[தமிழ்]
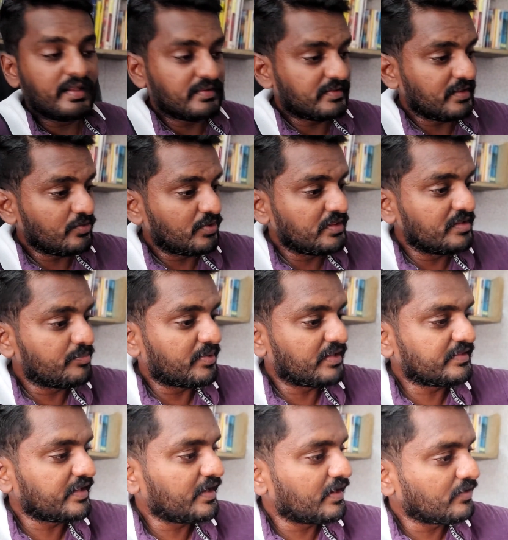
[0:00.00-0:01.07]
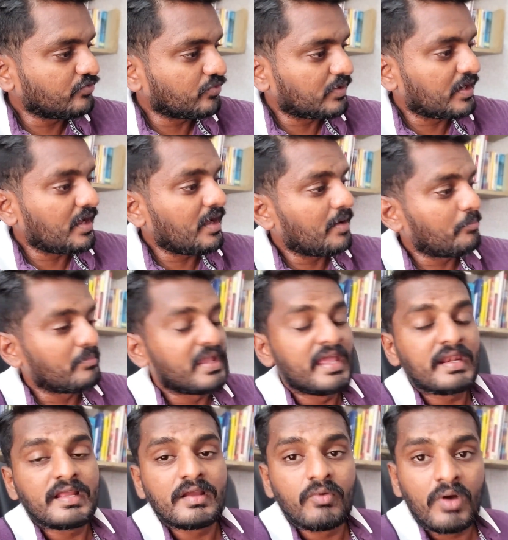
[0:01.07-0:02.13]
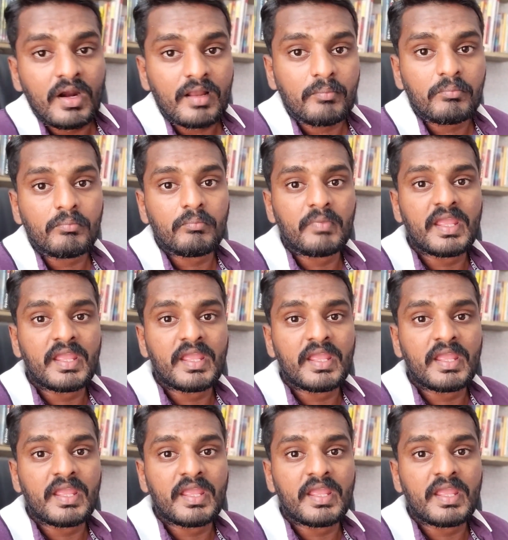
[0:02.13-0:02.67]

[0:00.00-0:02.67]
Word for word: அடுத்தது வந்து பார்த்தீங்கன்னு சொன்னால் மேற்கு வானம்